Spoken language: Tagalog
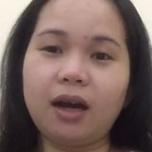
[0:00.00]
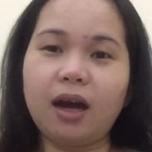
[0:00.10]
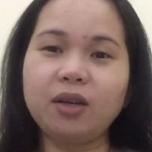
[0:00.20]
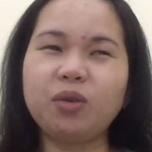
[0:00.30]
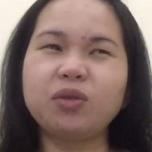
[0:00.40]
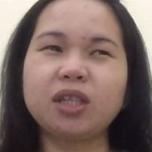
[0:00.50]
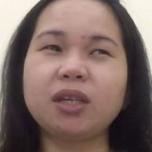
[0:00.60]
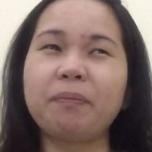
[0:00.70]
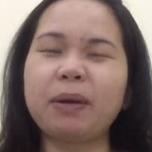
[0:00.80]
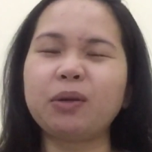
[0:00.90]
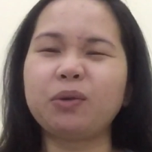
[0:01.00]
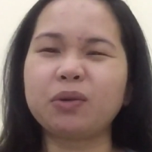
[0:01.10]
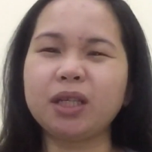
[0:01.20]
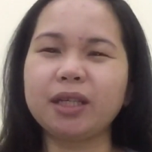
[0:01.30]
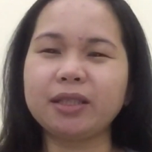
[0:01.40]
Ayoko na siyang
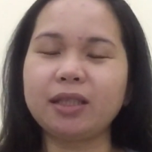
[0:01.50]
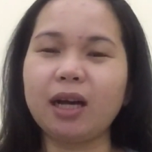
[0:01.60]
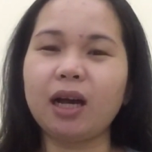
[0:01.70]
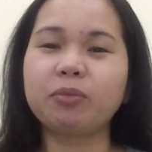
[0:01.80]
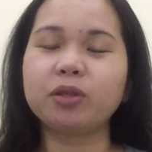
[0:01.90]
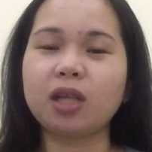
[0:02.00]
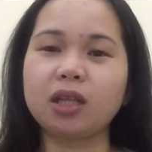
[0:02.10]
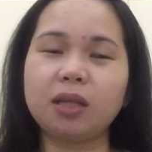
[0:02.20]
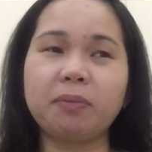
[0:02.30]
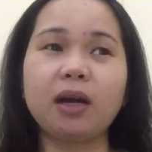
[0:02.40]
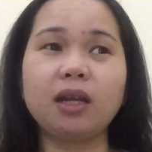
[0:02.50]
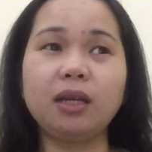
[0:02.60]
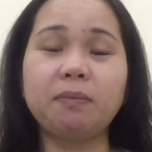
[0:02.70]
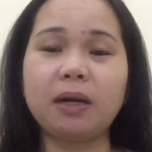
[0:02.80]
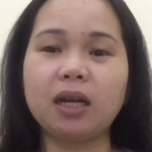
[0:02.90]
panoorin kasi nakaka-board at iba,
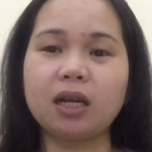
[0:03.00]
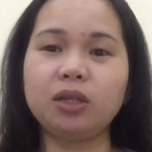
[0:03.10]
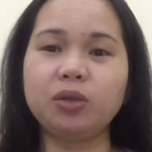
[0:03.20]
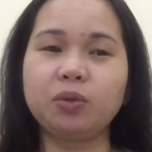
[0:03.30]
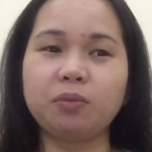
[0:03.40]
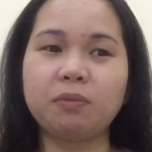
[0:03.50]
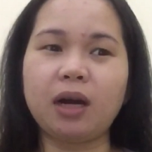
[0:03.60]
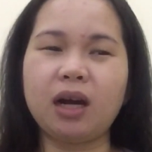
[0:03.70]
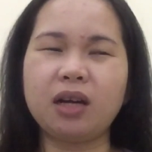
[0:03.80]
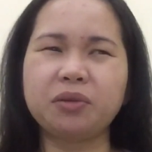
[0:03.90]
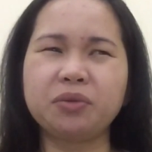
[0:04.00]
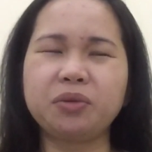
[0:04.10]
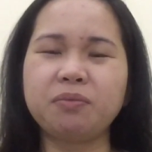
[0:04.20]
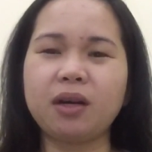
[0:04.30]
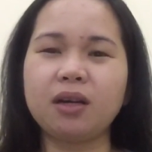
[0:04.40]
iba na rin yung mga ano
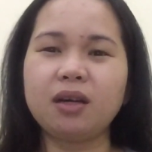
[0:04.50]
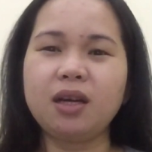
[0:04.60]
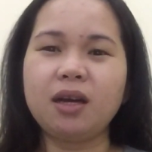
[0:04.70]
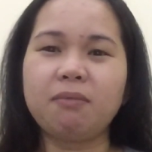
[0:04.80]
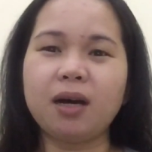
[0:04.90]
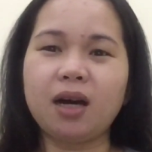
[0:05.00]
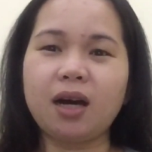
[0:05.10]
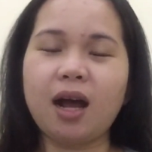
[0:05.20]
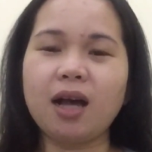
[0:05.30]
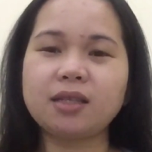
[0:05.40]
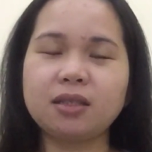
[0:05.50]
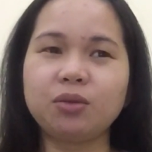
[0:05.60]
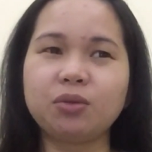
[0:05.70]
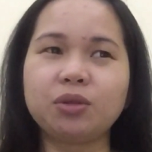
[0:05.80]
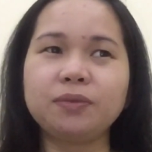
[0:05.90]
doon, mga, mga
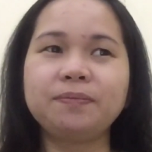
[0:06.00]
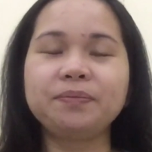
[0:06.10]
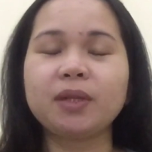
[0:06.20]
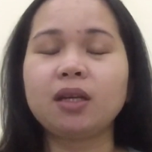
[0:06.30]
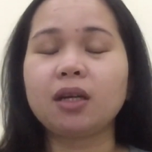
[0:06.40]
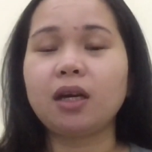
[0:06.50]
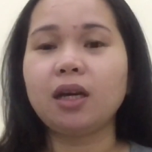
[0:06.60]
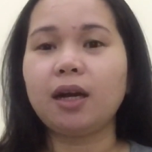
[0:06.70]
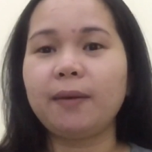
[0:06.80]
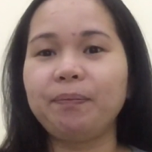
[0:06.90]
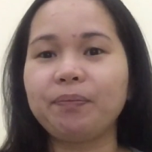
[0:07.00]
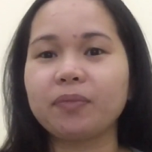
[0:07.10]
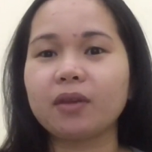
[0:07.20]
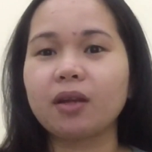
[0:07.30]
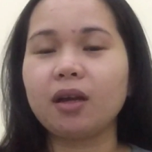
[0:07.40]
cast doon. Kaya,
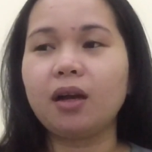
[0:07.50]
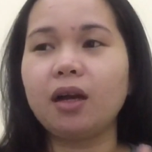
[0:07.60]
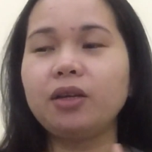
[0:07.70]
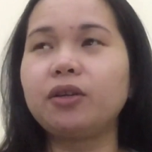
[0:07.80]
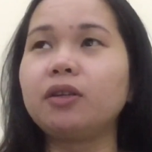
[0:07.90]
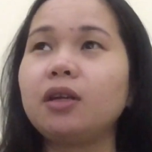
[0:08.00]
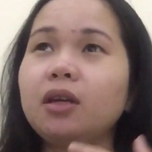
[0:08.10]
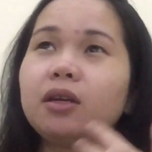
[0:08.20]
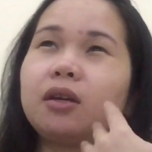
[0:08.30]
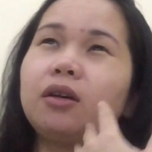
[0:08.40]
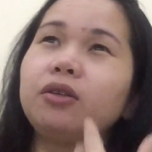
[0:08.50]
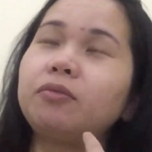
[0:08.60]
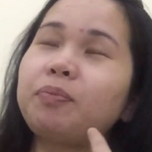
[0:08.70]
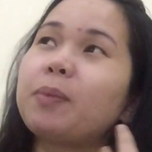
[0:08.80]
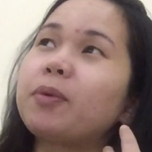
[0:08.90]
ayun.
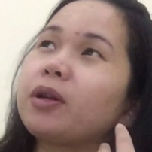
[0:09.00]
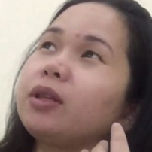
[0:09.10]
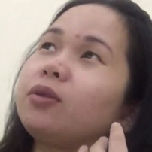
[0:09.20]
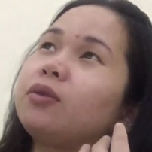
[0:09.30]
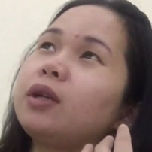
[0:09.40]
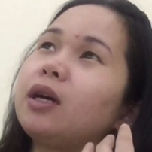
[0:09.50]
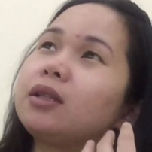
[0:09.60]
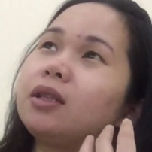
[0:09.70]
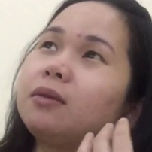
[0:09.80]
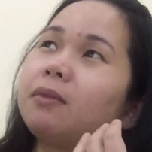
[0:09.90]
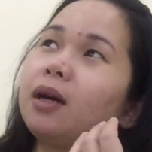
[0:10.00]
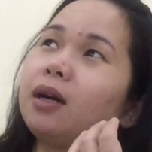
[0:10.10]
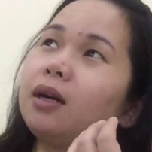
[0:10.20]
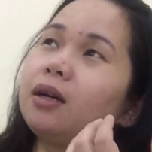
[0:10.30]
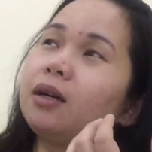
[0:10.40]
Yung paborito ko dating
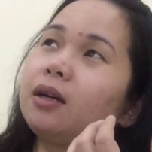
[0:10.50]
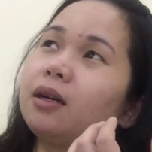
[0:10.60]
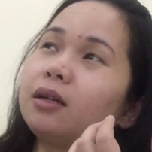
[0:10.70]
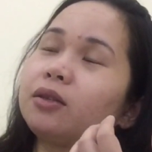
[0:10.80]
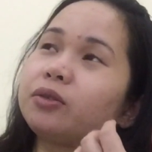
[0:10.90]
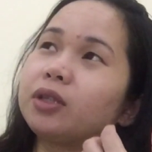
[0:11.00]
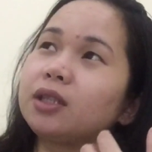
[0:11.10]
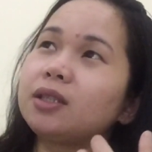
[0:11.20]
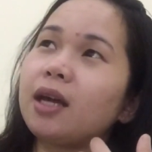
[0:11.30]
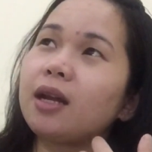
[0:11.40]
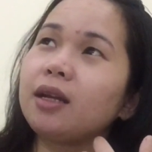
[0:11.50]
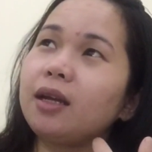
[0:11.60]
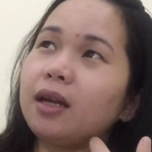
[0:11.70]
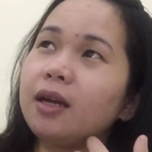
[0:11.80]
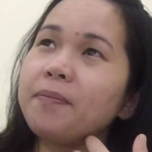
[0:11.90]
mga Turkish
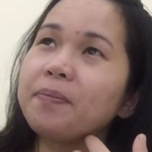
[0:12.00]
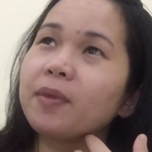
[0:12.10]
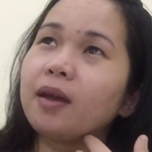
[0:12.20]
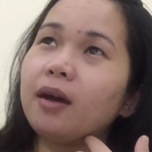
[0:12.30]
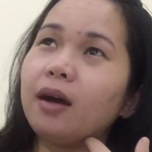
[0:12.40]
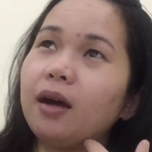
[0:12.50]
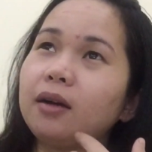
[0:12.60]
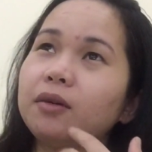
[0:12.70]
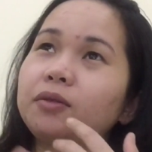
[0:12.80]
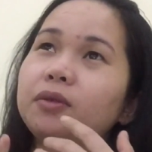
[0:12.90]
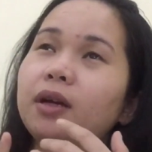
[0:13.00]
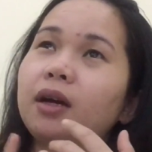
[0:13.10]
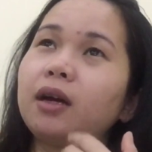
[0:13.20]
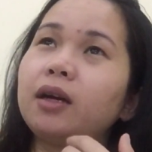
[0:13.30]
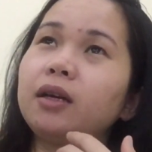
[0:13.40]
serye, ang
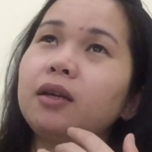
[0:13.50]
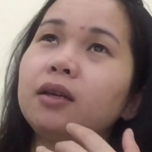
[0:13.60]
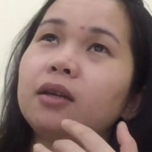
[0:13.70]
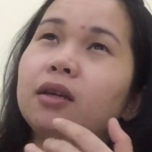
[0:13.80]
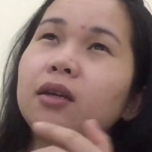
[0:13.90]
una ay